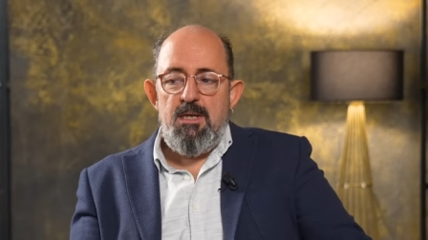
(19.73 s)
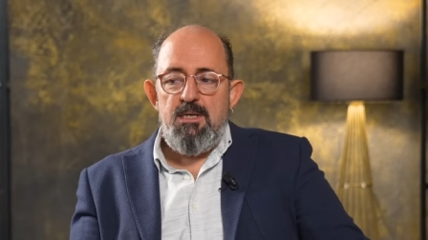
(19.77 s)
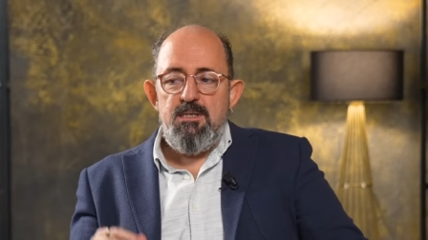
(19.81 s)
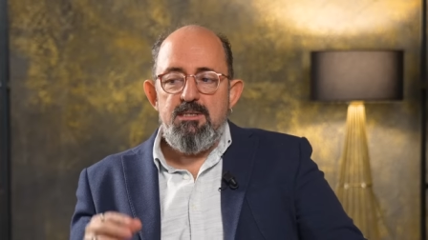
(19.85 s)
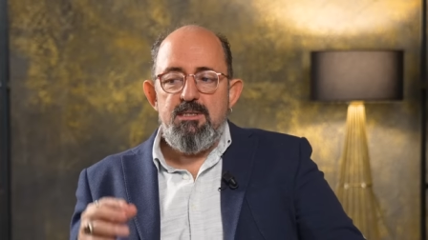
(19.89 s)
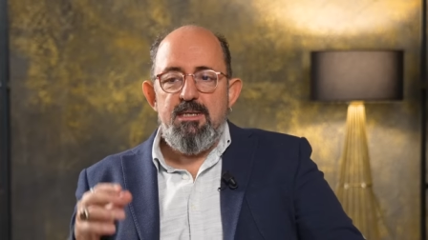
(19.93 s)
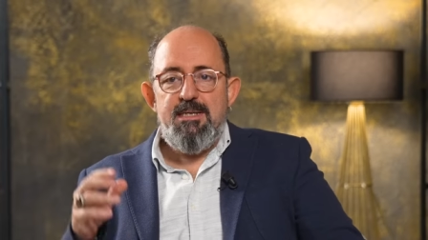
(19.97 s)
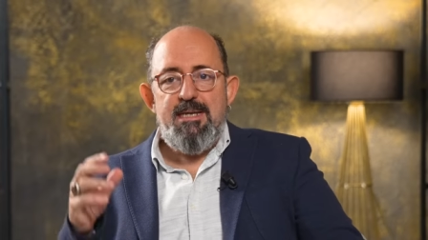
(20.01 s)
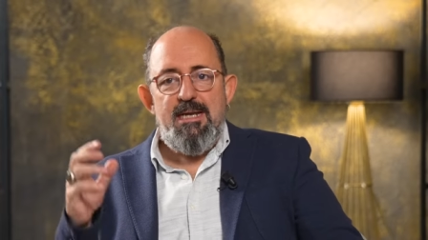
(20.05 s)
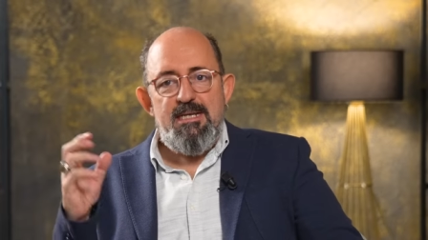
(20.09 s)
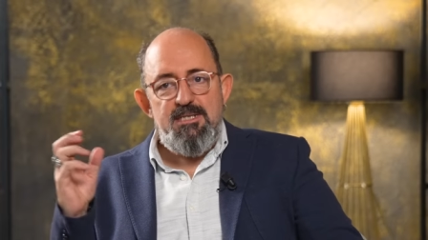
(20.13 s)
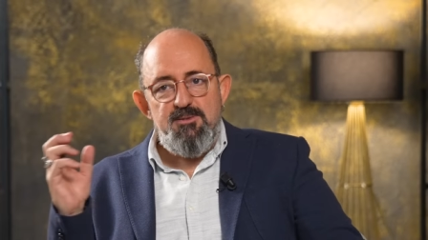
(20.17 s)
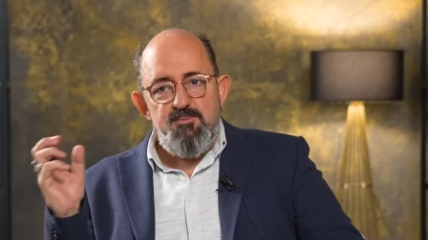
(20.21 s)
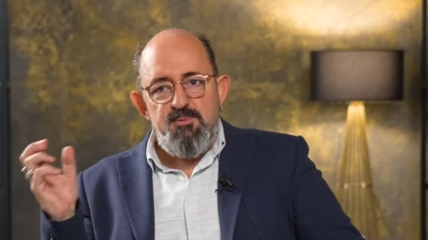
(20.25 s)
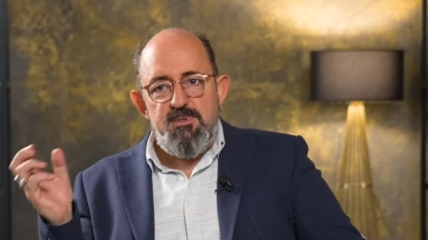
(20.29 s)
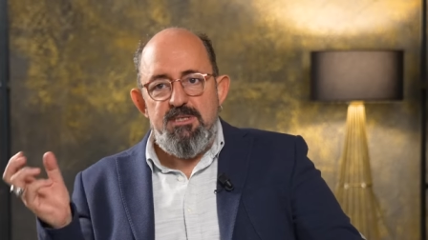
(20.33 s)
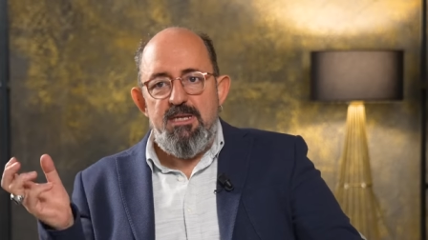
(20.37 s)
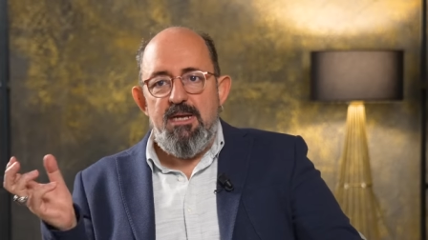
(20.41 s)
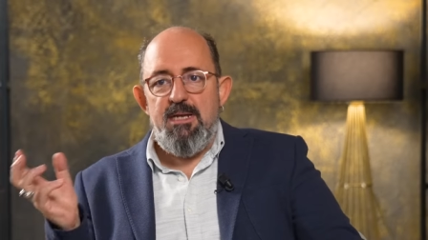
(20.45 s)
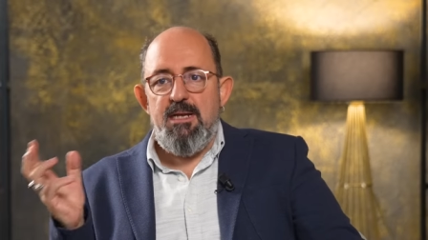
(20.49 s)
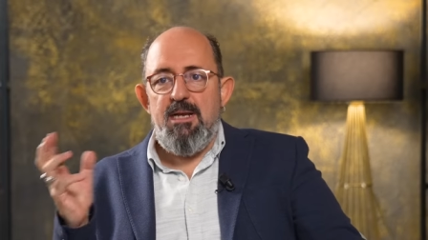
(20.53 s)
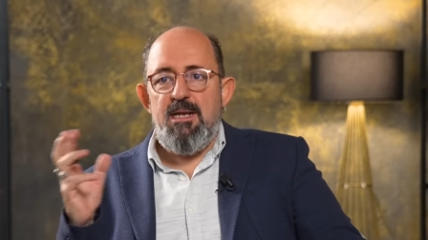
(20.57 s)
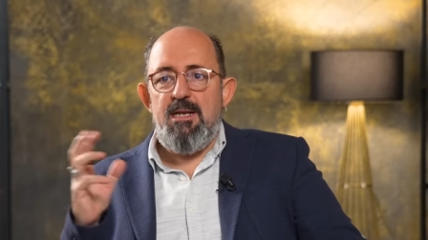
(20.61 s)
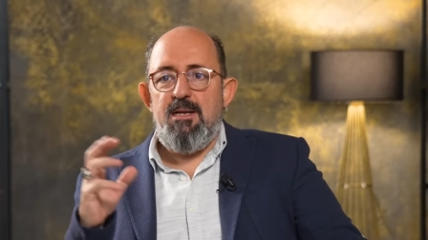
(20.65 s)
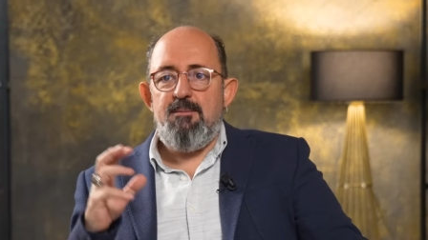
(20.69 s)
İşte
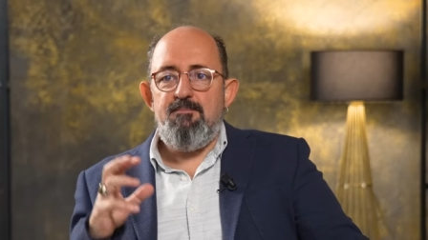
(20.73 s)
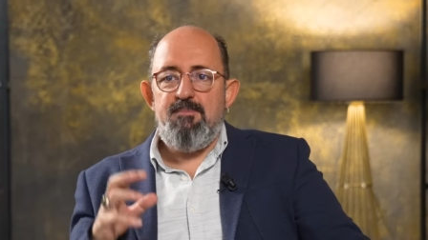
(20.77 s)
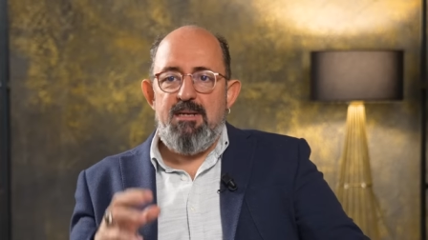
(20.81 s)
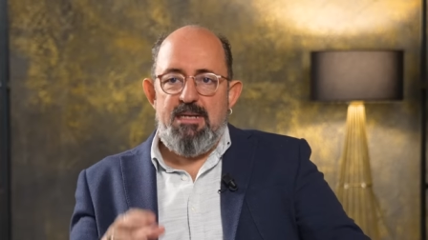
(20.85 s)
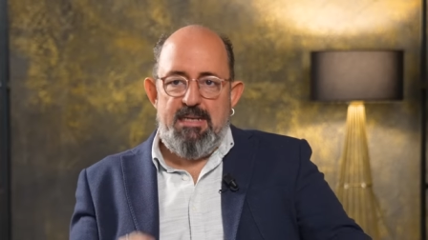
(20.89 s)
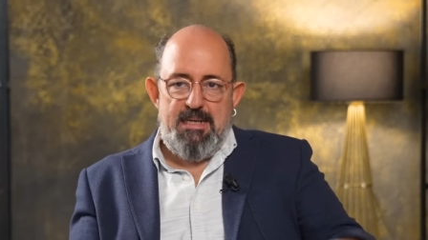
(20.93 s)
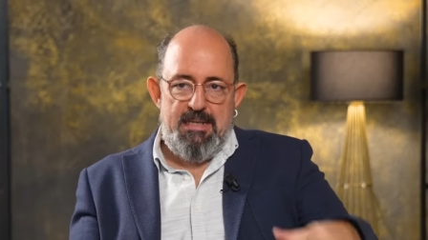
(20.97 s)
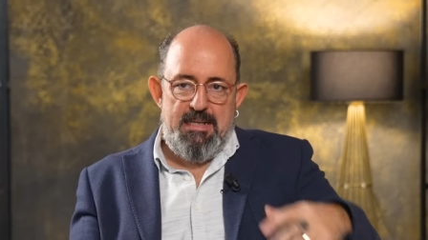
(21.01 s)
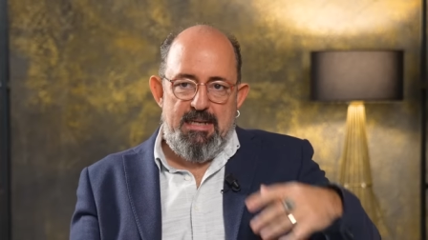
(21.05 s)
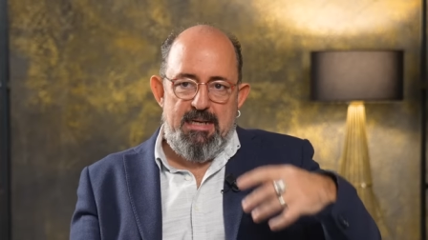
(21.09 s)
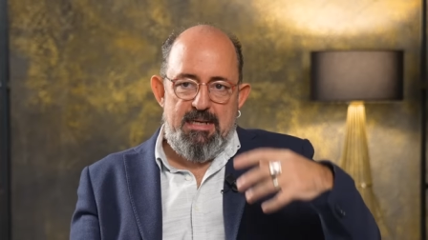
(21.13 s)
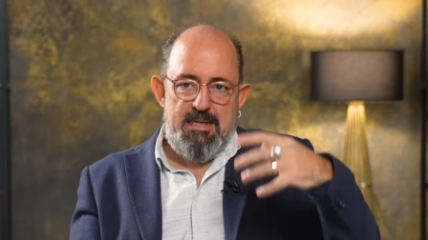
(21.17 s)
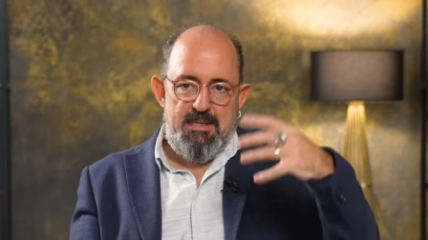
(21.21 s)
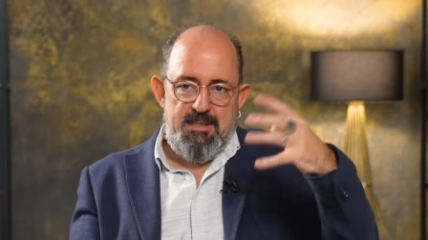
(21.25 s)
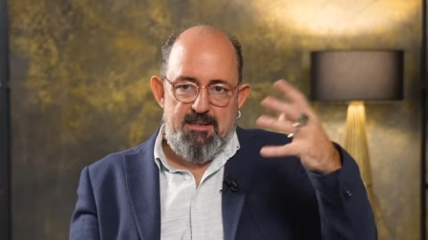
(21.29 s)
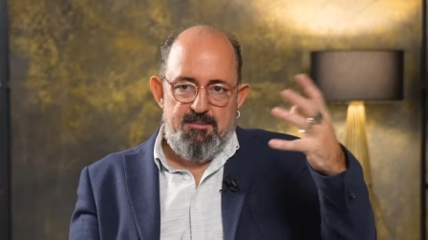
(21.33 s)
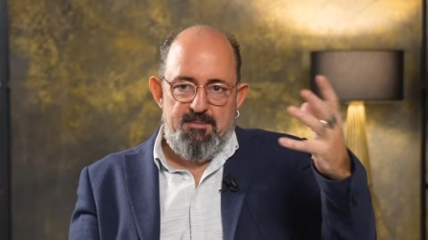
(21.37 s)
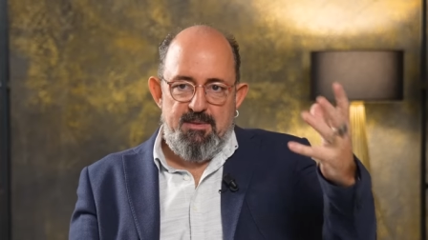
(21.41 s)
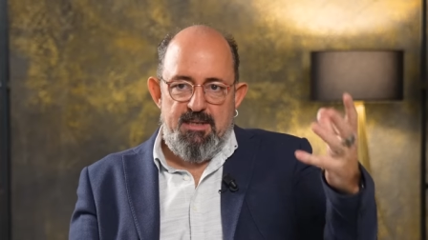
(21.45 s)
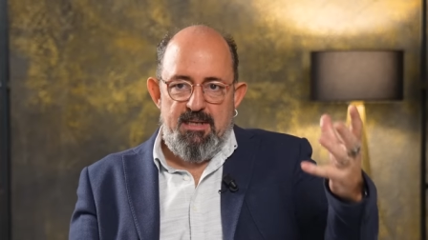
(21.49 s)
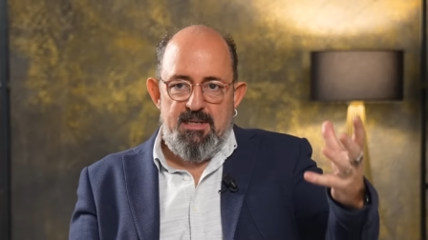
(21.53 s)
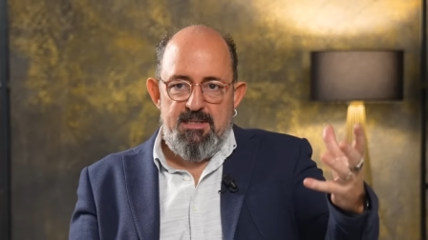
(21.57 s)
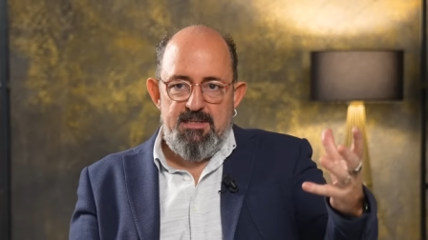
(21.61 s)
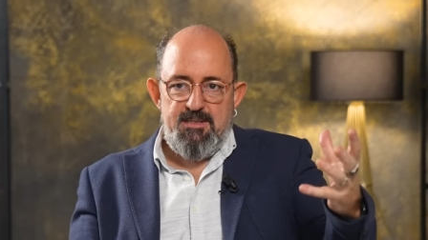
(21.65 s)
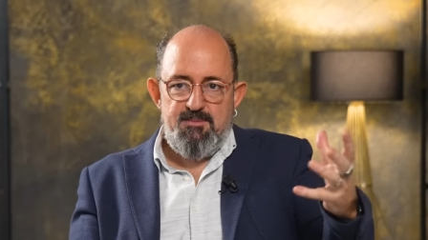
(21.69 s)
geçmişten gelen bilgilerle de
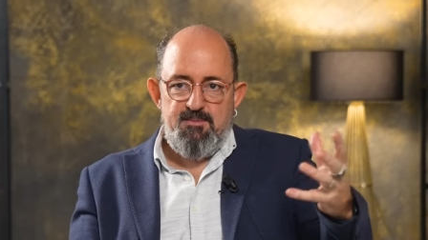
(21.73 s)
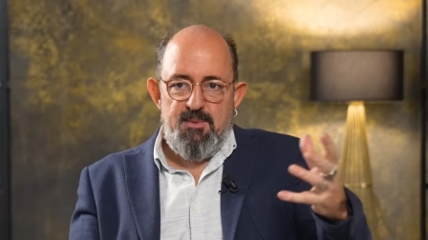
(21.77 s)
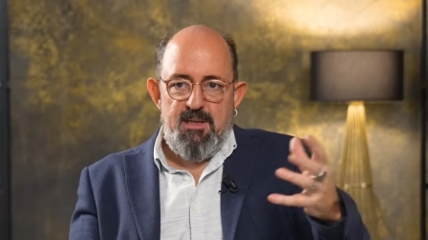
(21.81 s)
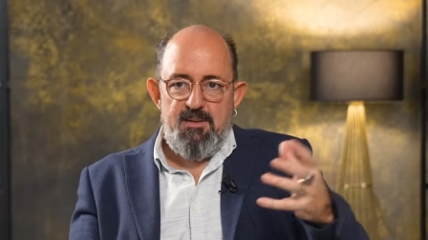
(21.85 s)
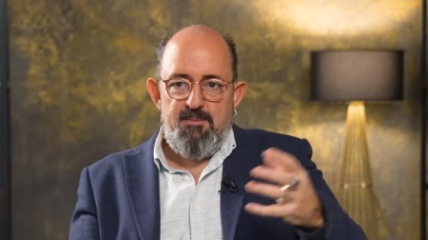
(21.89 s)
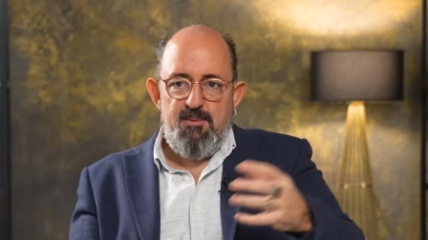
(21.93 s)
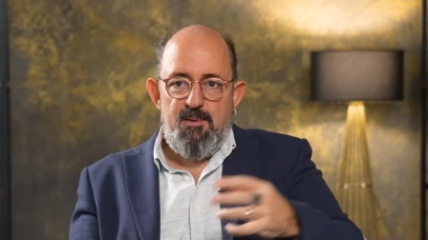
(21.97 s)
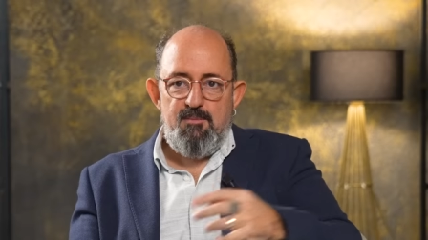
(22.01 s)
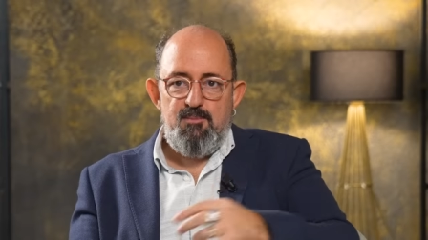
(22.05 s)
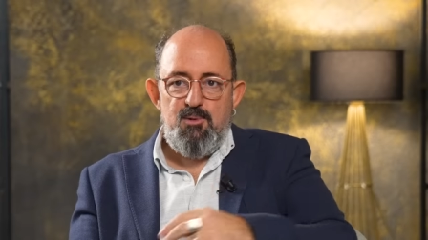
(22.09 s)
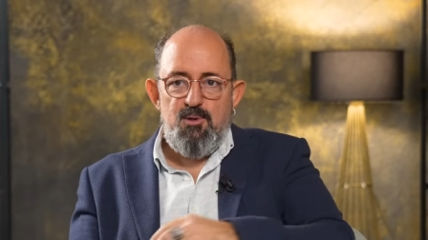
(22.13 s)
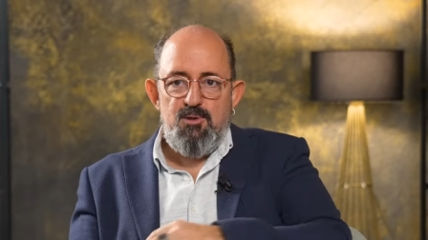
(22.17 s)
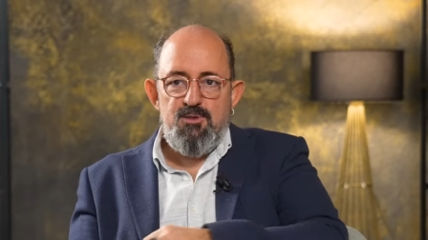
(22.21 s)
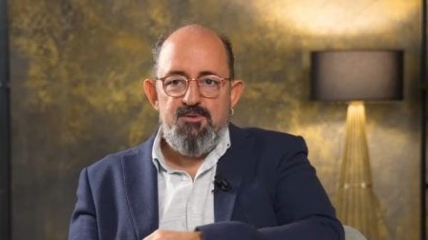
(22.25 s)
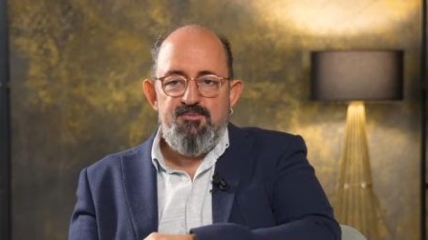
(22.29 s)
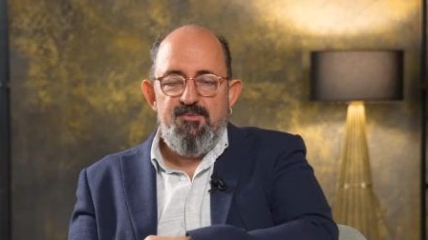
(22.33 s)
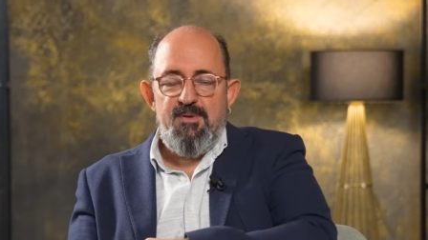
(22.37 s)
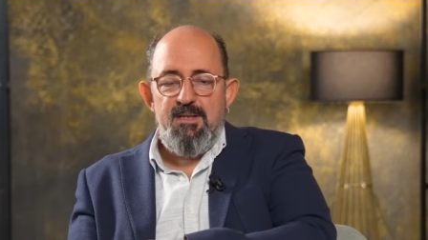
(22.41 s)
bir yansıtma yapabiliyoruz